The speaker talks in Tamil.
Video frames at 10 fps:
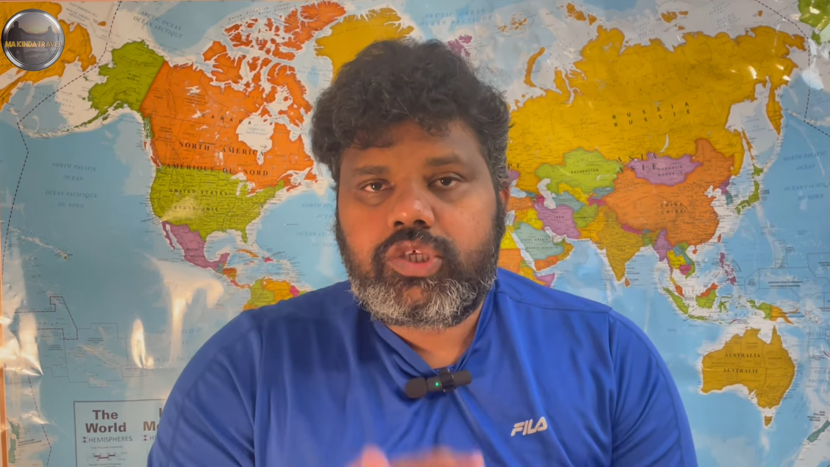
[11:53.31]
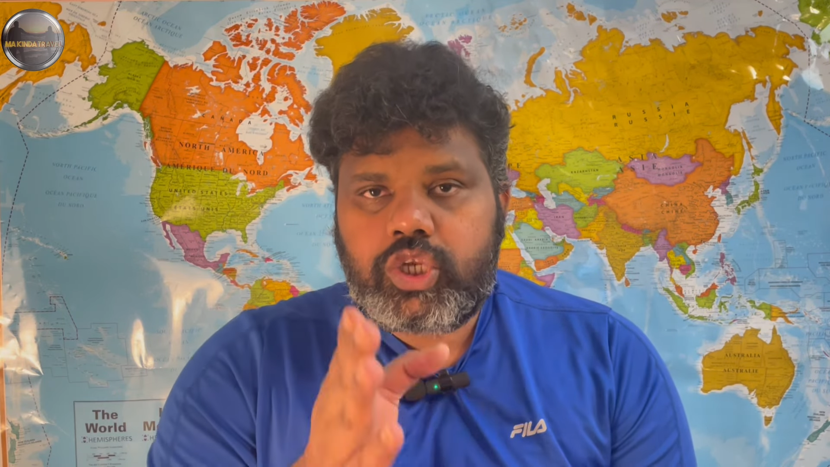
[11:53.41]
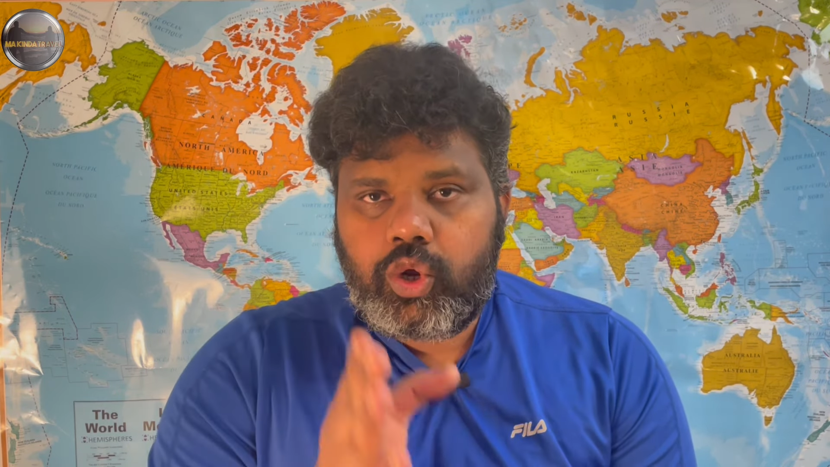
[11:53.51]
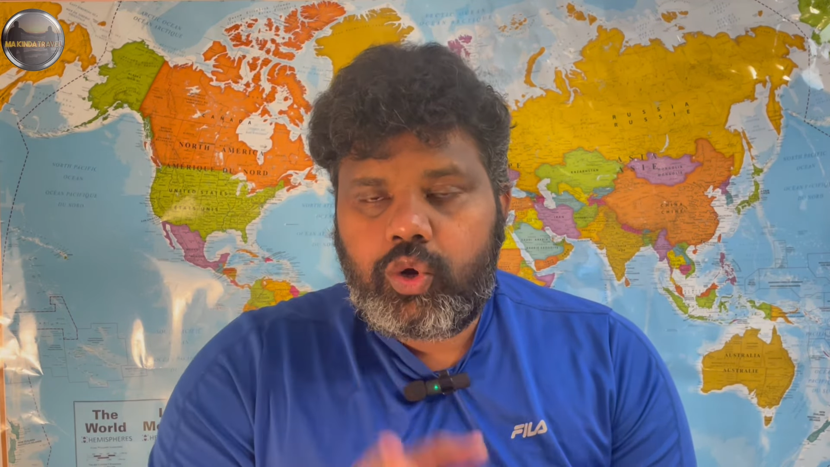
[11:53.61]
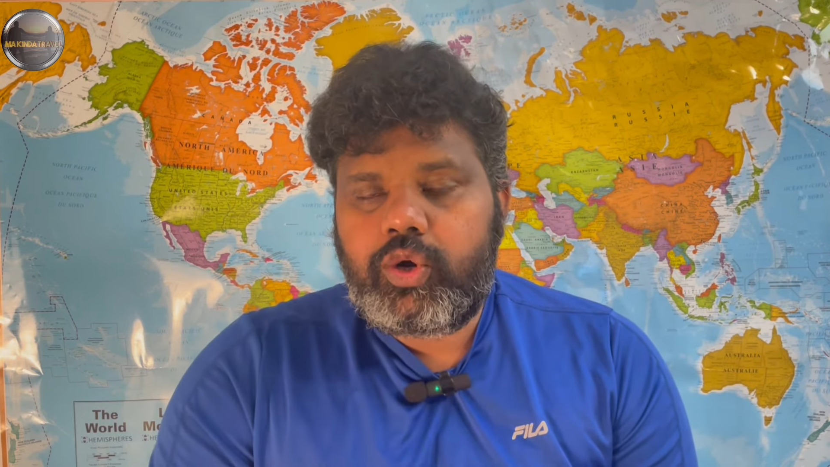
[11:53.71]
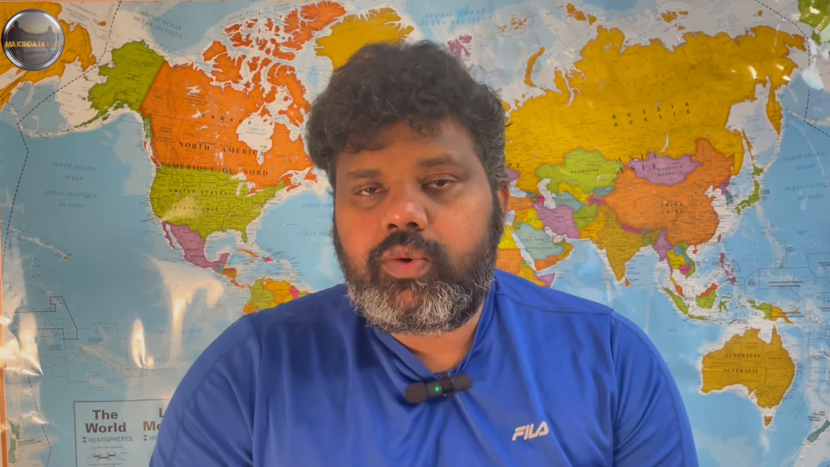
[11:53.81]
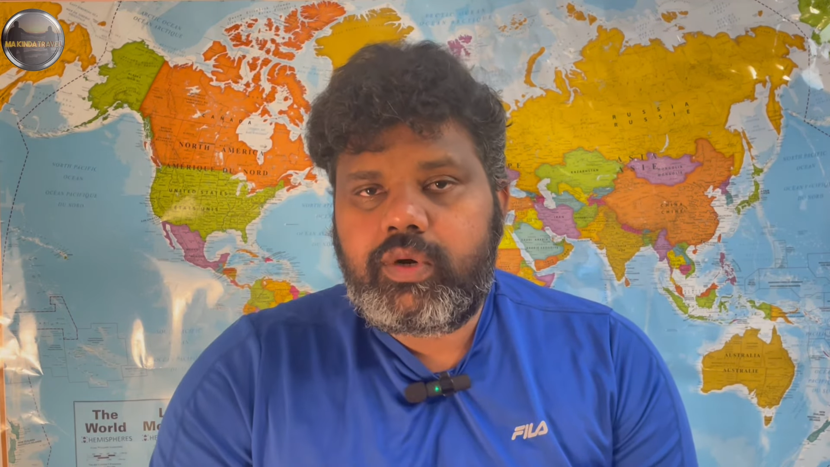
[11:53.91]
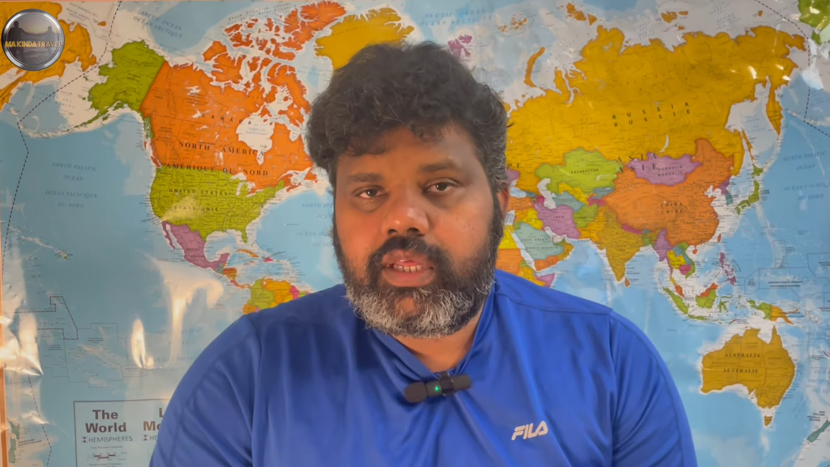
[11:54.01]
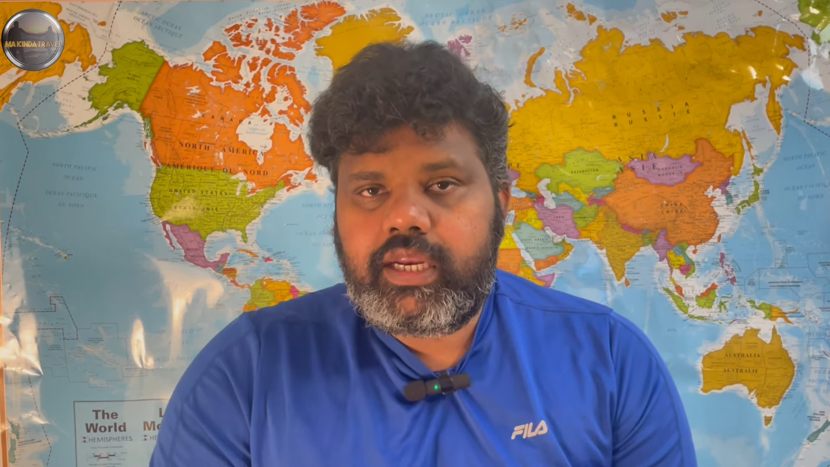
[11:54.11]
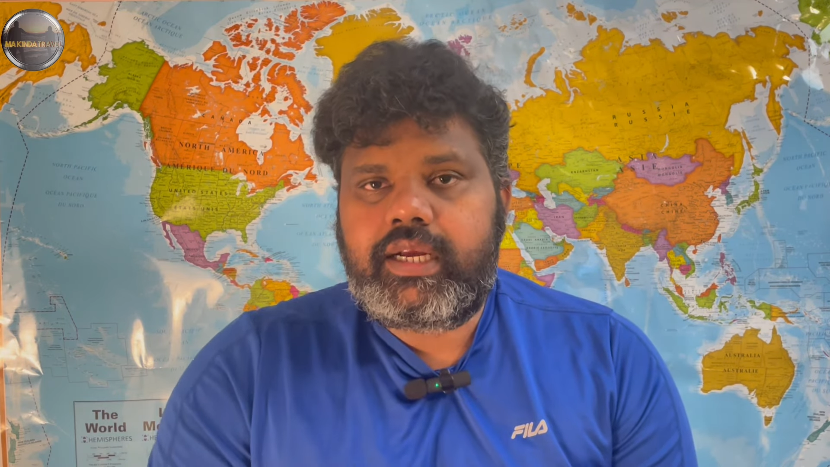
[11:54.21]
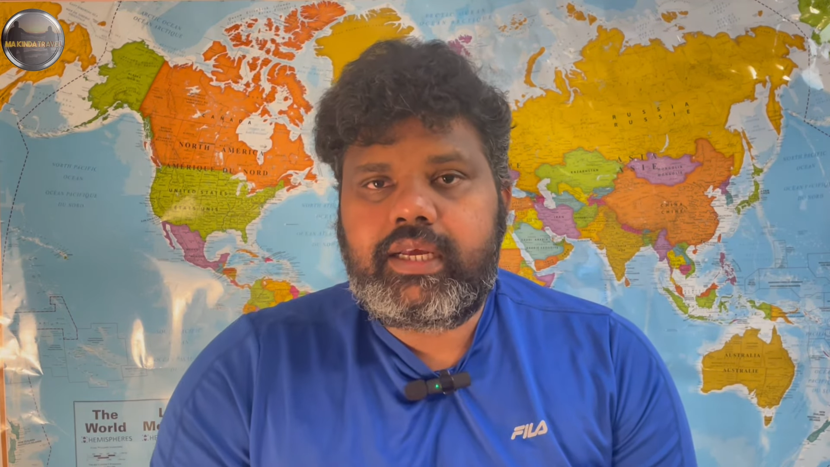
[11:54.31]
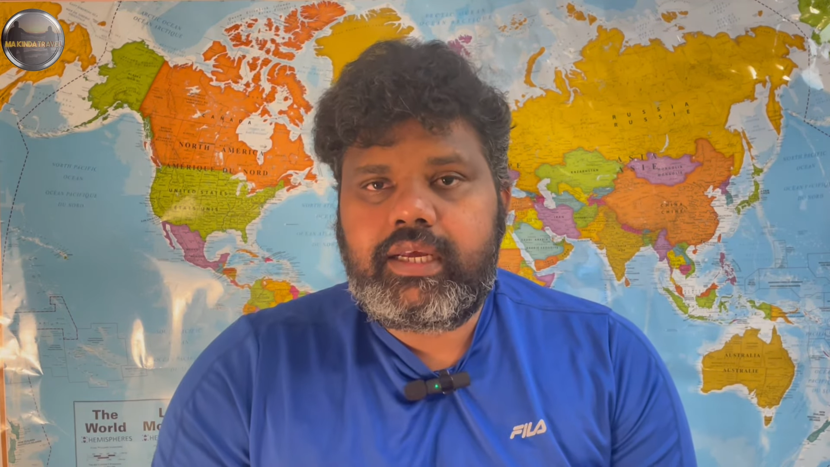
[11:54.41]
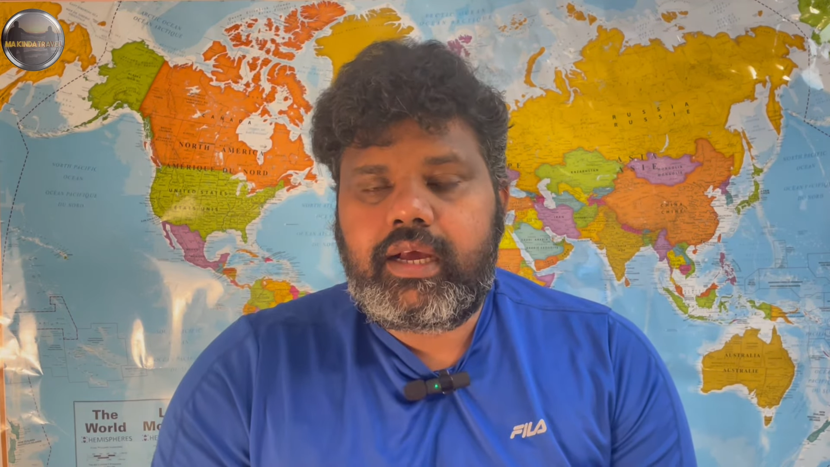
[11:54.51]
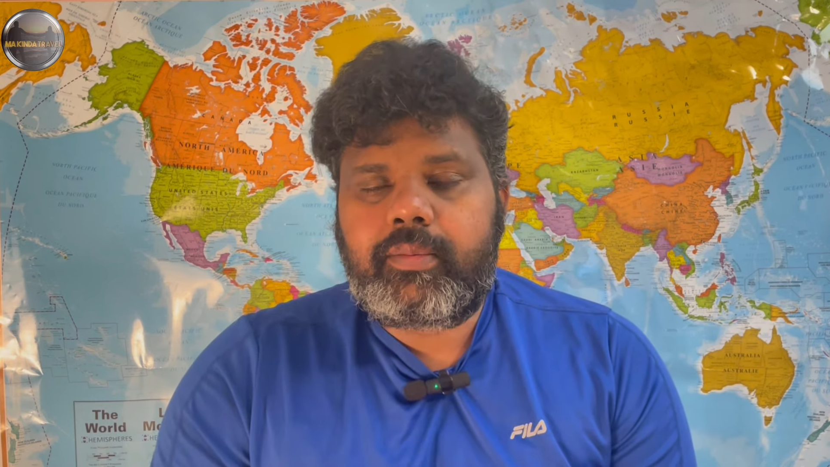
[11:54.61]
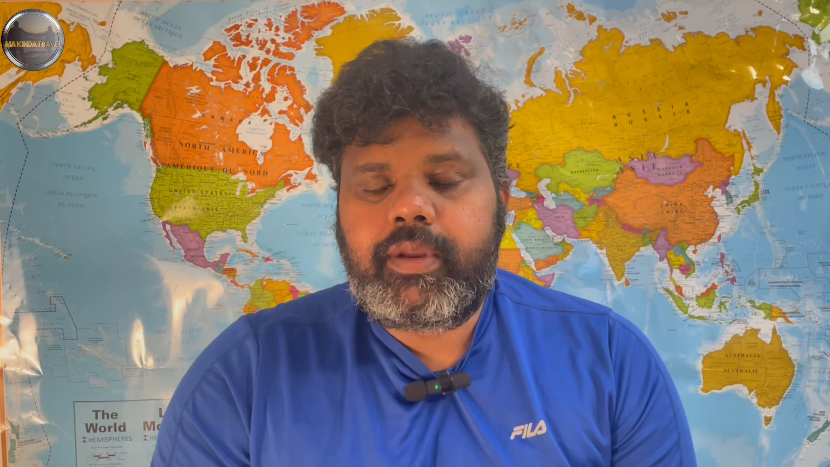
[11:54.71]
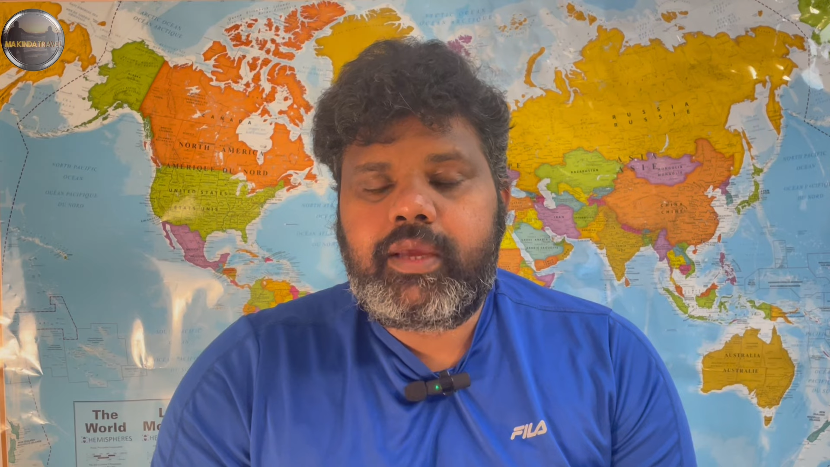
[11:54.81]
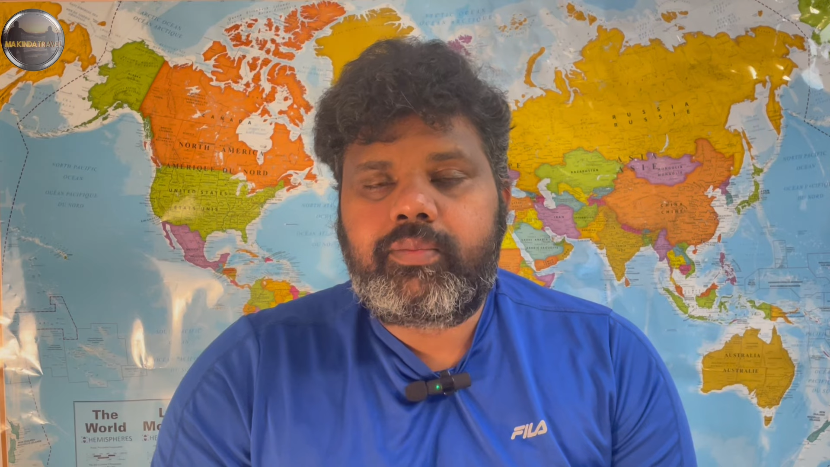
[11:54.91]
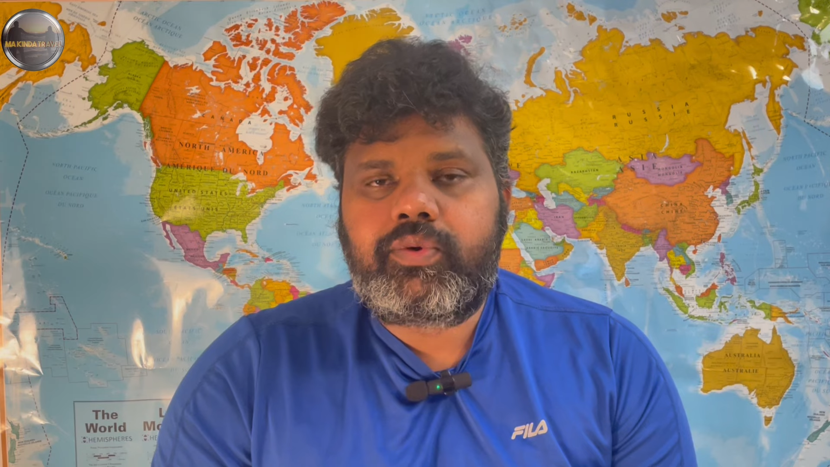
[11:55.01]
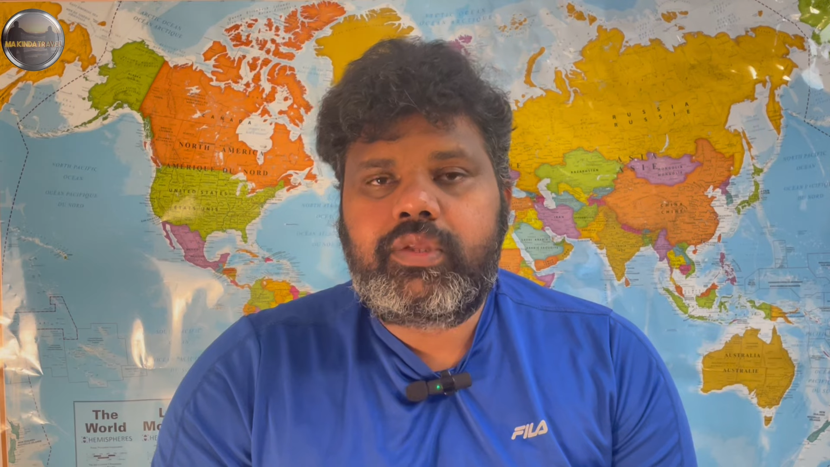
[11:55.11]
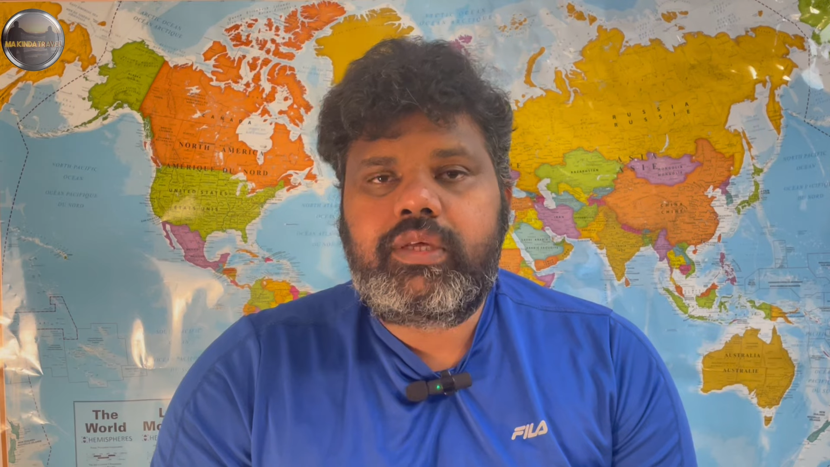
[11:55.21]
ஸ்லோ டவுன் இருக்குது
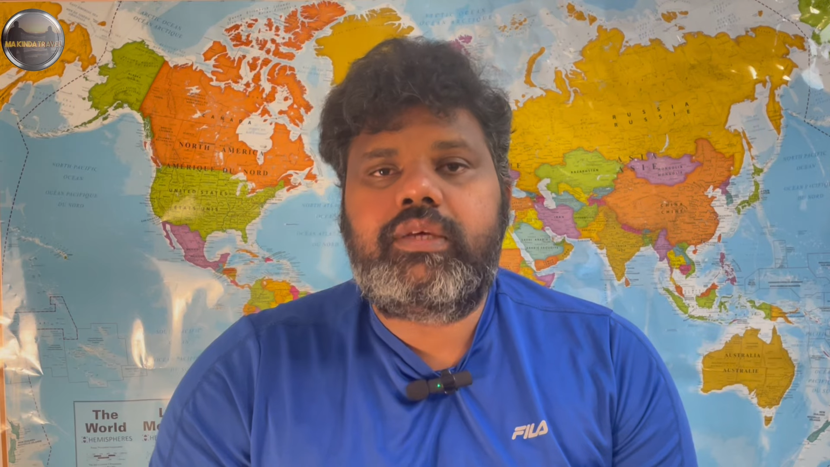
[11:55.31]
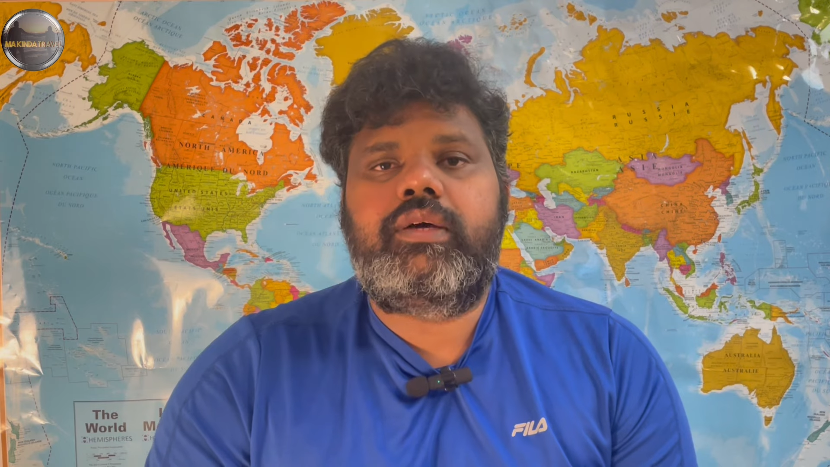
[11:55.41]
அப்படிங்கும் போது